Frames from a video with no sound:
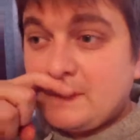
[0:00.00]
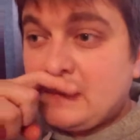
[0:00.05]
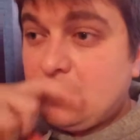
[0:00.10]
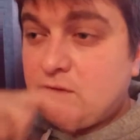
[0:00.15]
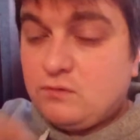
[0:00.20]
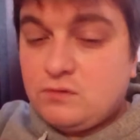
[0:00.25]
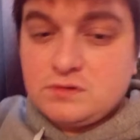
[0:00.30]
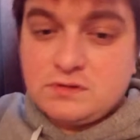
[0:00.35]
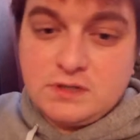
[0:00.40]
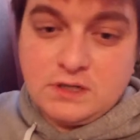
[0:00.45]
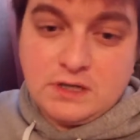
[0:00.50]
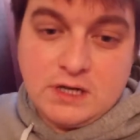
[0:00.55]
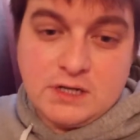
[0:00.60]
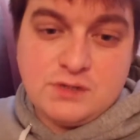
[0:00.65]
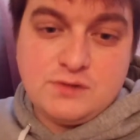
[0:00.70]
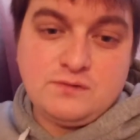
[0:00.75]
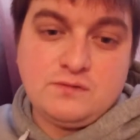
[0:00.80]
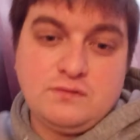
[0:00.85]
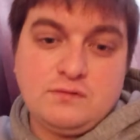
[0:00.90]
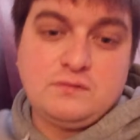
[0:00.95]
Вот,
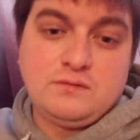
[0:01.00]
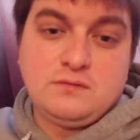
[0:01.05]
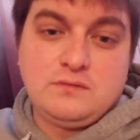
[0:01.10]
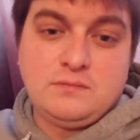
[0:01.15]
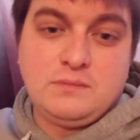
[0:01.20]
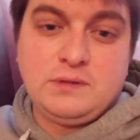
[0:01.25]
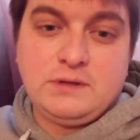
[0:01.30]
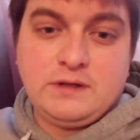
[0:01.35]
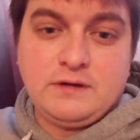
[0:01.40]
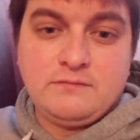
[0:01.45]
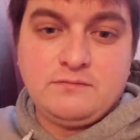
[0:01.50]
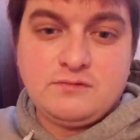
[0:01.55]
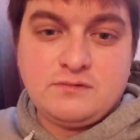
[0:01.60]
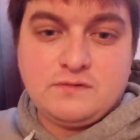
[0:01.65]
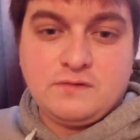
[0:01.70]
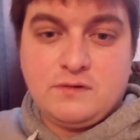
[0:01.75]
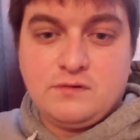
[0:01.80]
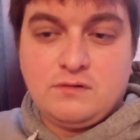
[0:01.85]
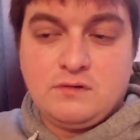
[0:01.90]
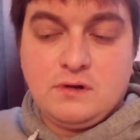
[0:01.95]
заканчиваю болтовню
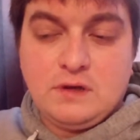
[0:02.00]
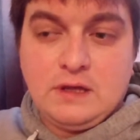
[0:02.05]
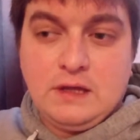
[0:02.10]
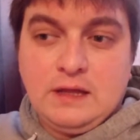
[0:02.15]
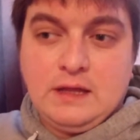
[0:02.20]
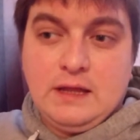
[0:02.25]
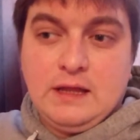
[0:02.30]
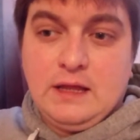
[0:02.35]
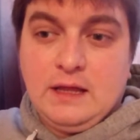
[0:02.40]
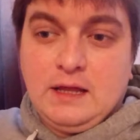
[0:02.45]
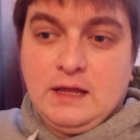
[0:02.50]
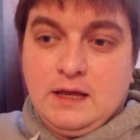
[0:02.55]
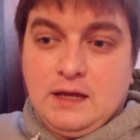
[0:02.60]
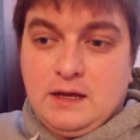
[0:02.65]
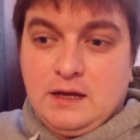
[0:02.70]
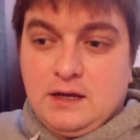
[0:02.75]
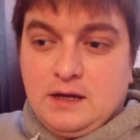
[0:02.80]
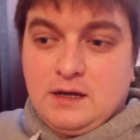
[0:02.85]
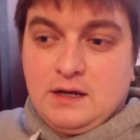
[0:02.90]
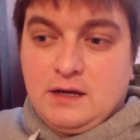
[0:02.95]
свою
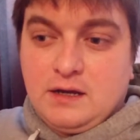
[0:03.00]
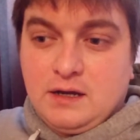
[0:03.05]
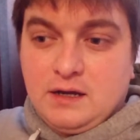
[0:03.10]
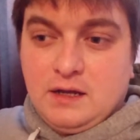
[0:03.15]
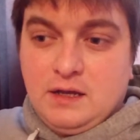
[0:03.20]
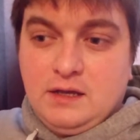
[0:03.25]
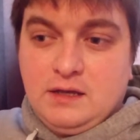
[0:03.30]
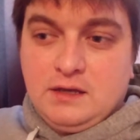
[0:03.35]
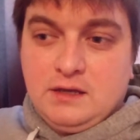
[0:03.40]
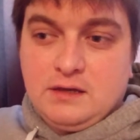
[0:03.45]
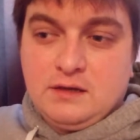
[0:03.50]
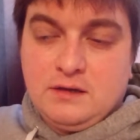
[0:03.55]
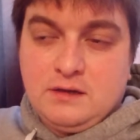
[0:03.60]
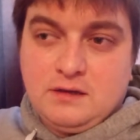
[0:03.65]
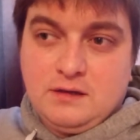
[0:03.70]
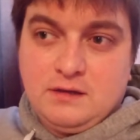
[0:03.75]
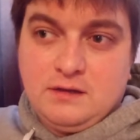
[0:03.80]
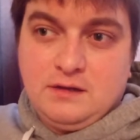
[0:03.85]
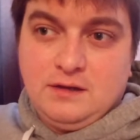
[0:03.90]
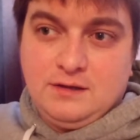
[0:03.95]
э, и
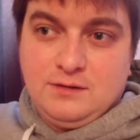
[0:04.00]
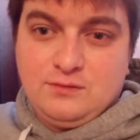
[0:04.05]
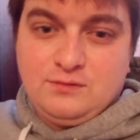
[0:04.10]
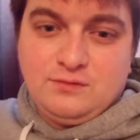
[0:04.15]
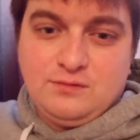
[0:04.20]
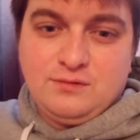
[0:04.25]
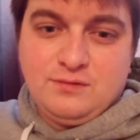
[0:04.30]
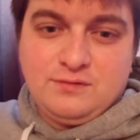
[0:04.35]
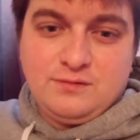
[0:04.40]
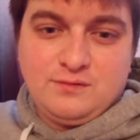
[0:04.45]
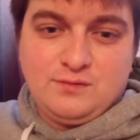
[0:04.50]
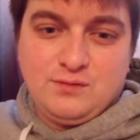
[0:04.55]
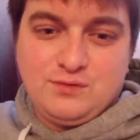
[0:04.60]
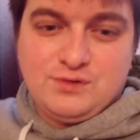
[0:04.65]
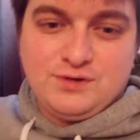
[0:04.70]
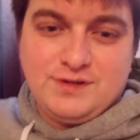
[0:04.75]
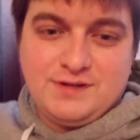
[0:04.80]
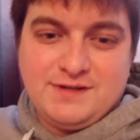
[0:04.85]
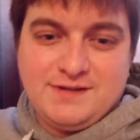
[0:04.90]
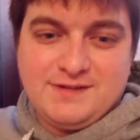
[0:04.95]
иду
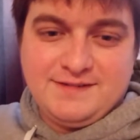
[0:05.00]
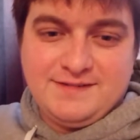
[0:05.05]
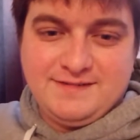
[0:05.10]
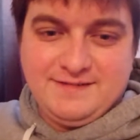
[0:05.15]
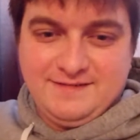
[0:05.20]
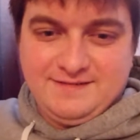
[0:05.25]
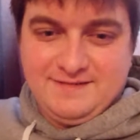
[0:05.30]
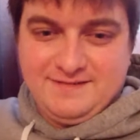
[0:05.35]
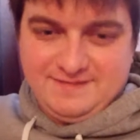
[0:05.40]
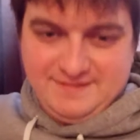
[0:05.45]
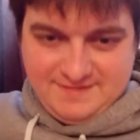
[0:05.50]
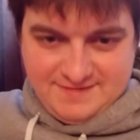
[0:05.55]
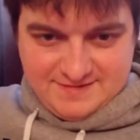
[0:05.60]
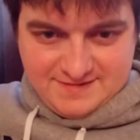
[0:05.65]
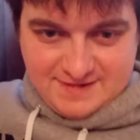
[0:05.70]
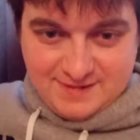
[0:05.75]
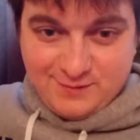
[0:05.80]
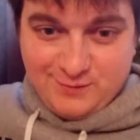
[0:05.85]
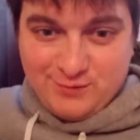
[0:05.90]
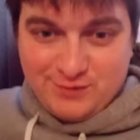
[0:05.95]
кушать
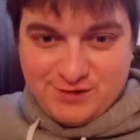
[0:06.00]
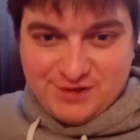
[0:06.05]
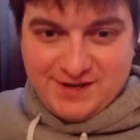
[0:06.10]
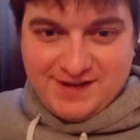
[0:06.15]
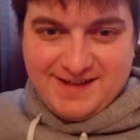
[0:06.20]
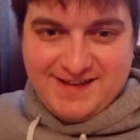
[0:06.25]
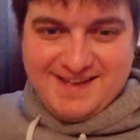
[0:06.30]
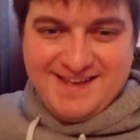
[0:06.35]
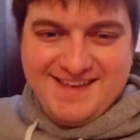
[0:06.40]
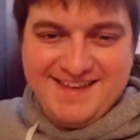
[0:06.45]
огурчики.